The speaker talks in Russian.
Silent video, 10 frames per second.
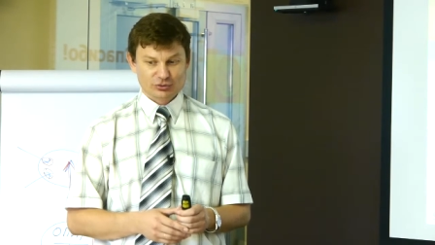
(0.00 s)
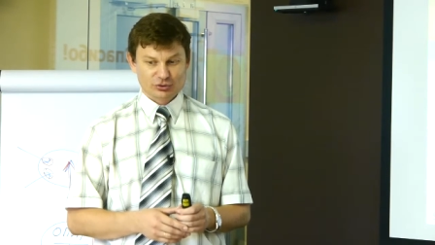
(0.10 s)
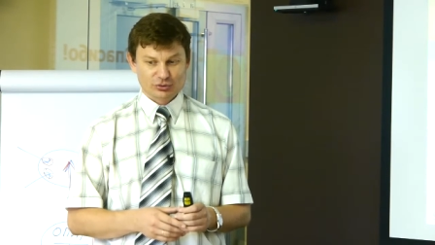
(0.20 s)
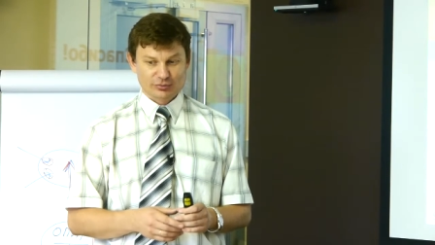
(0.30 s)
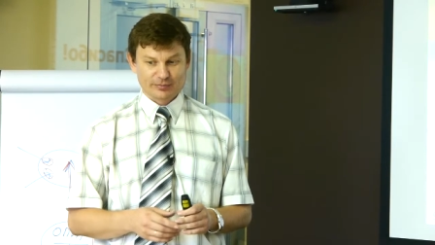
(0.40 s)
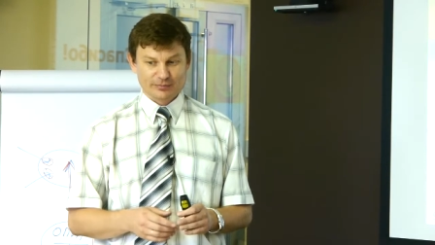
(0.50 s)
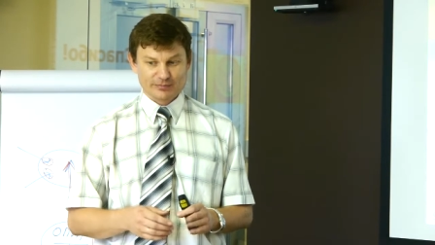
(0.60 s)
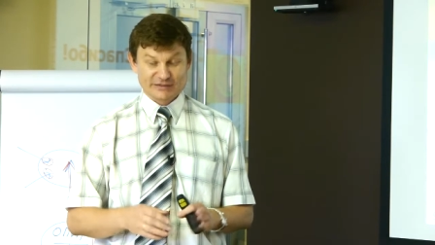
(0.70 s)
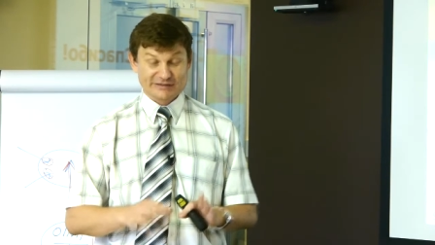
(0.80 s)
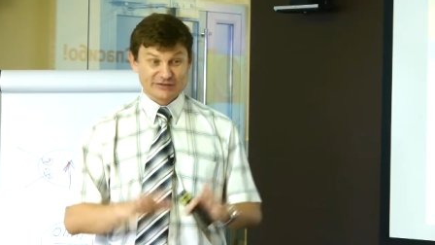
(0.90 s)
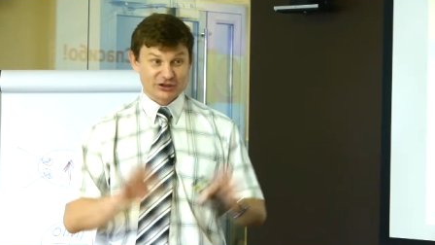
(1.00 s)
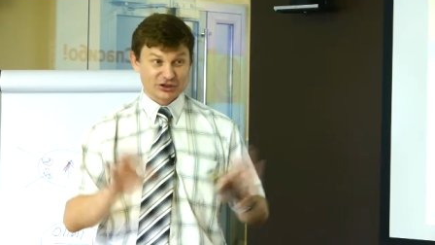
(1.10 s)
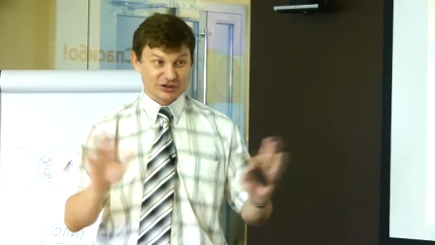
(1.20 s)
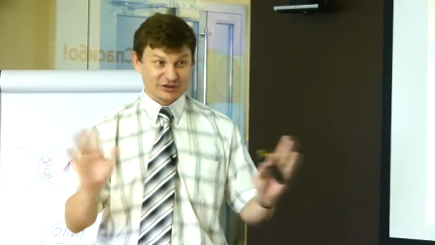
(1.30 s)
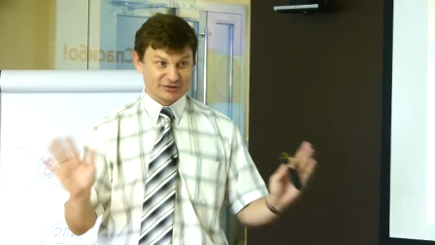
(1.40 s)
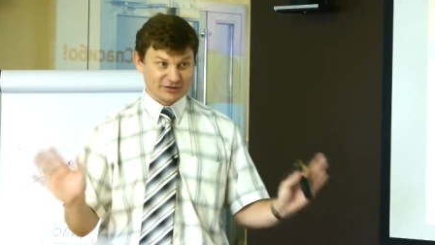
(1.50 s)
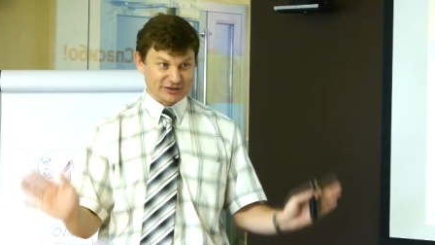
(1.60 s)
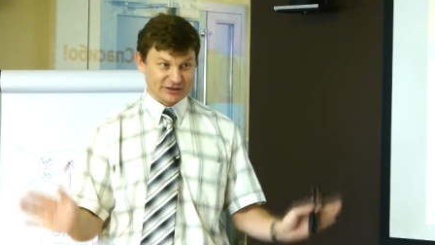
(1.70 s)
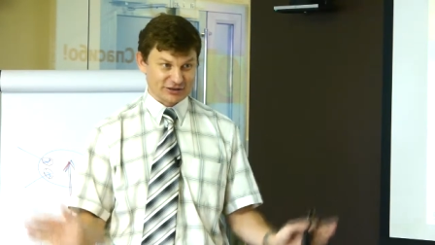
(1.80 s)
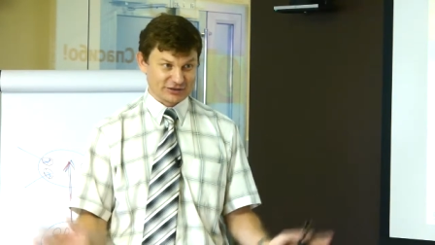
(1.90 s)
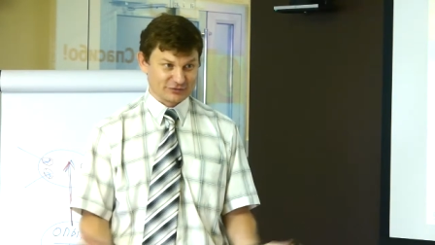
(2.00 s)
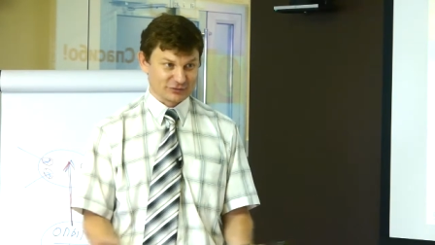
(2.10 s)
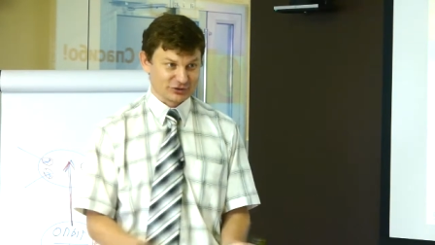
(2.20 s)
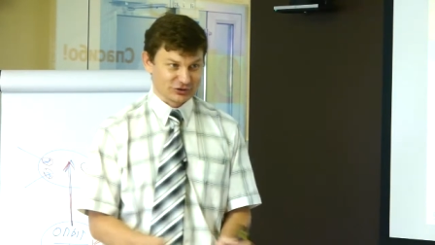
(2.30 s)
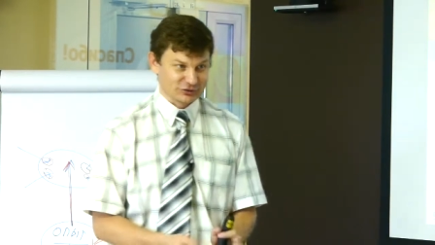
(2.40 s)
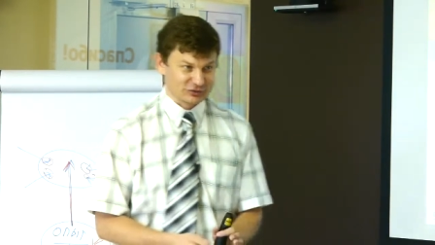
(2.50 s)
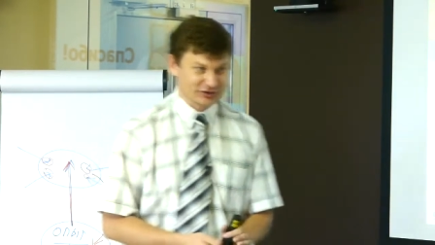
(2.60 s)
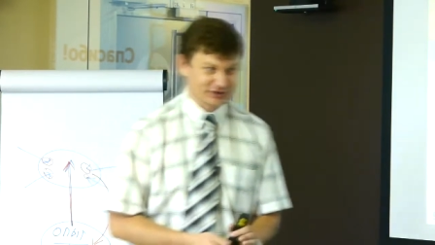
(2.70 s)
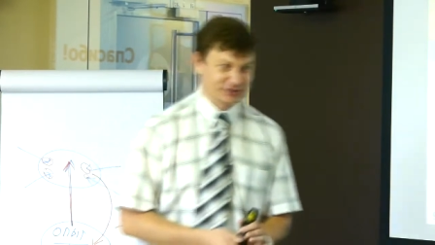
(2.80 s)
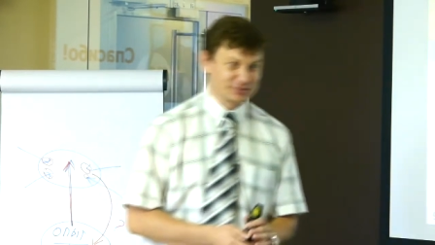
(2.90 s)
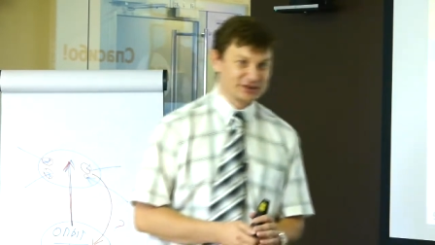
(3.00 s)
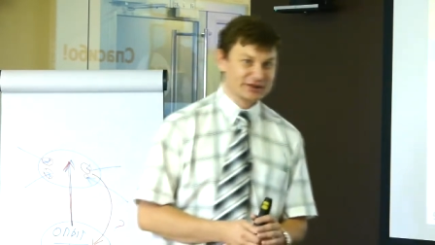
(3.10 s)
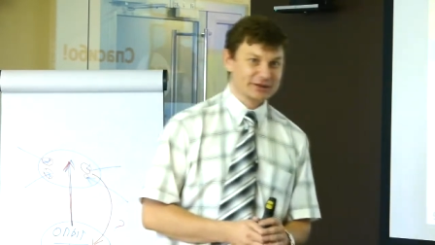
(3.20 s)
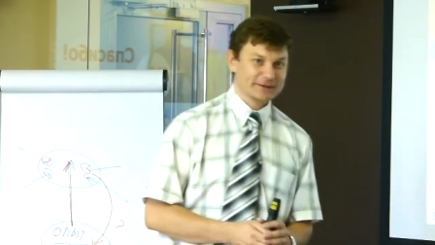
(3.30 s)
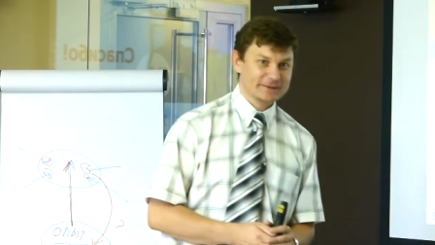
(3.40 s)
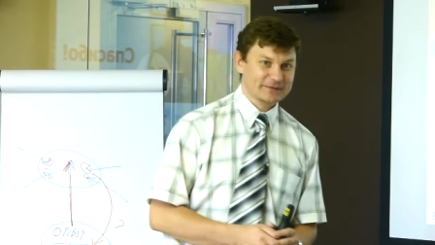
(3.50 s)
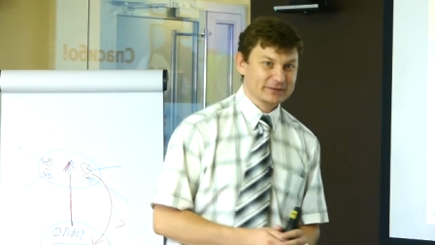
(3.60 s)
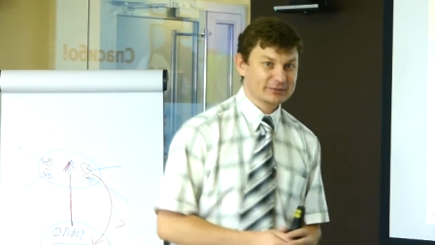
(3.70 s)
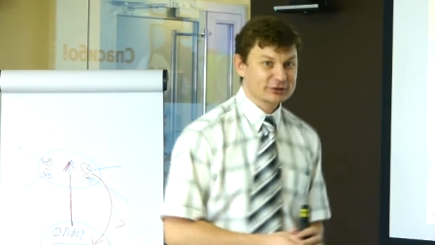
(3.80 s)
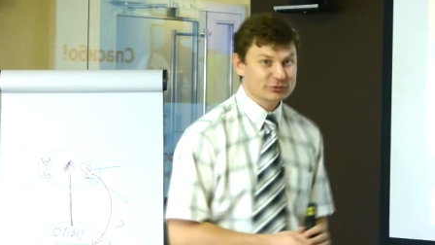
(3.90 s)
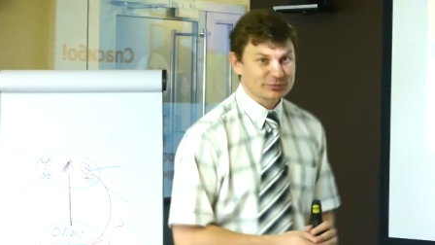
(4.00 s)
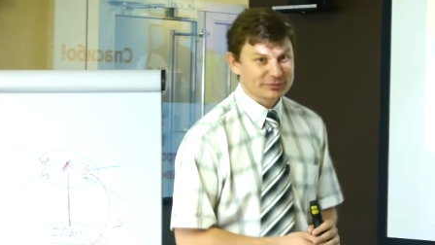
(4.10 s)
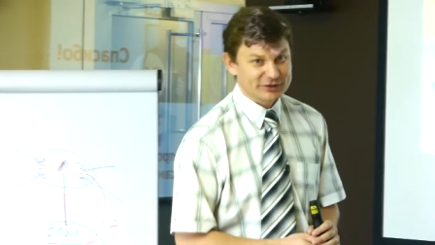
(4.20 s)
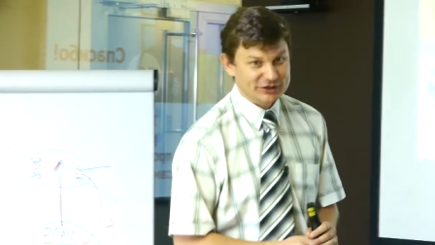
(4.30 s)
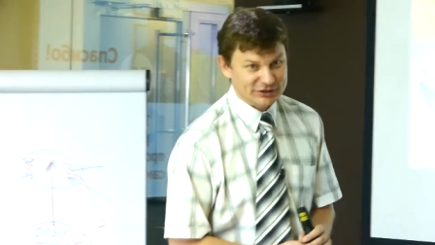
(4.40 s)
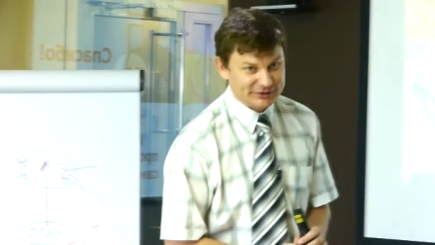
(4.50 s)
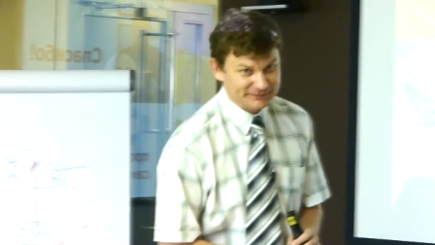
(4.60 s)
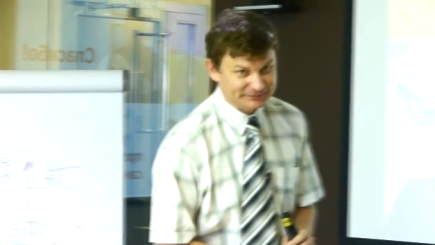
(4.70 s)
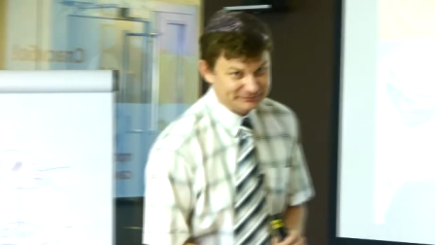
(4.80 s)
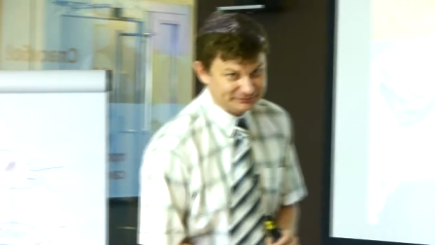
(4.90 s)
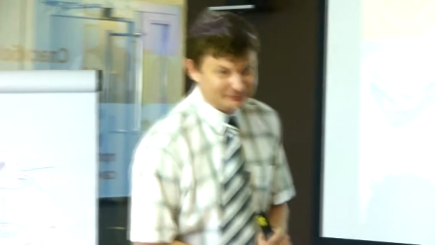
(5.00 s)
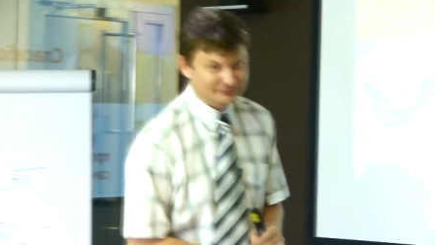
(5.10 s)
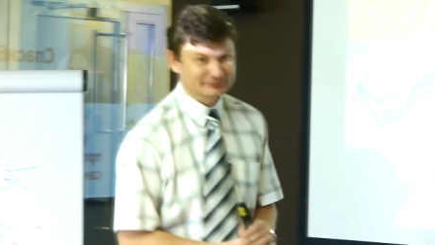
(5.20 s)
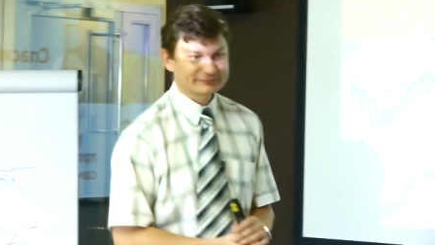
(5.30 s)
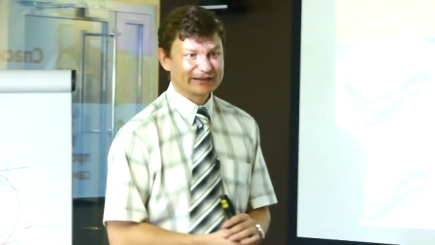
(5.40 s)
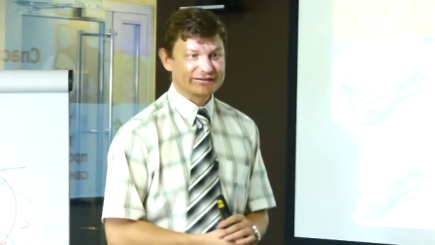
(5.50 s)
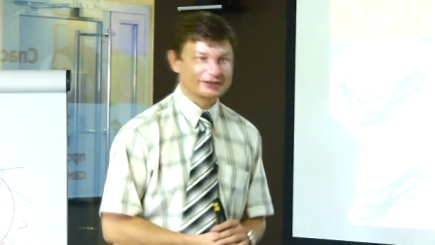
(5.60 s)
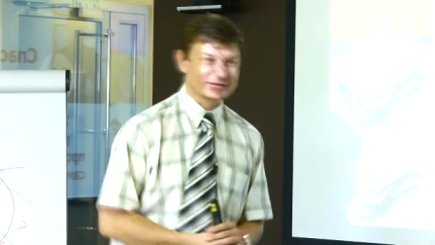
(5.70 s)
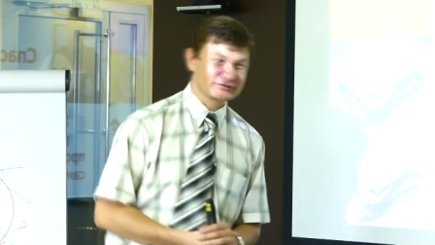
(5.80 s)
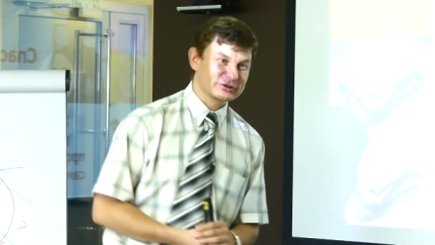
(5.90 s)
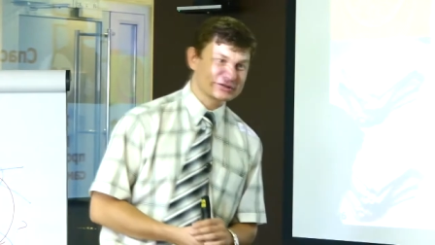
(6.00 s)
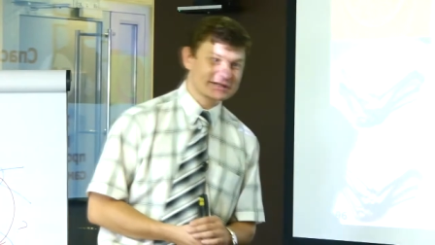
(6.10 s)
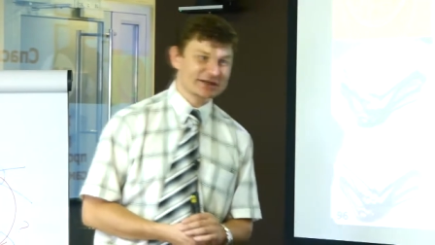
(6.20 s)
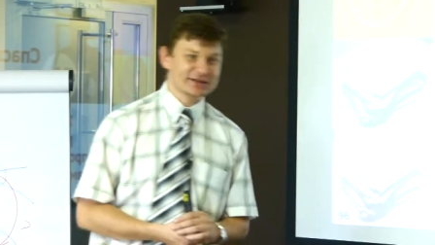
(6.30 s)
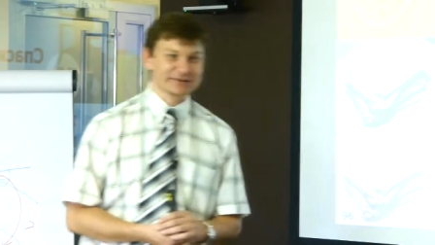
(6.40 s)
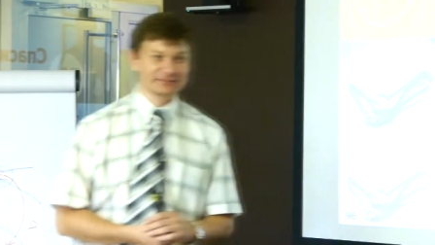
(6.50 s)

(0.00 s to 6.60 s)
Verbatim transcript: чтобы завершить наш сегодняшний вот этот семинар небольшой притчей. Наверное, вы ее знаете.